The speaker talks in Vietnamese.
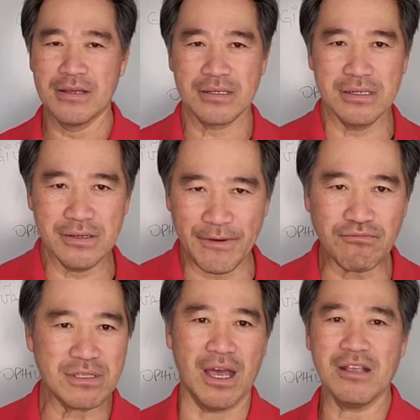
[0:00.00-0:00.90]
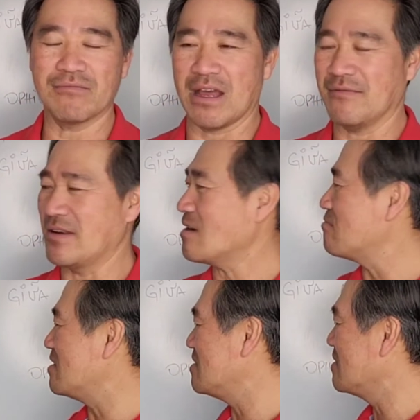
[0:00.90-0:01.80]
cứ phóng tới không mà vì nó
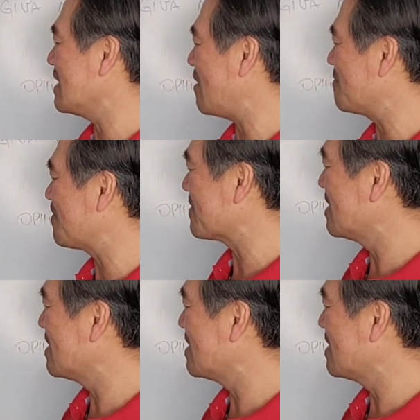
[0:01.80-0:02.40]
không ưa nhau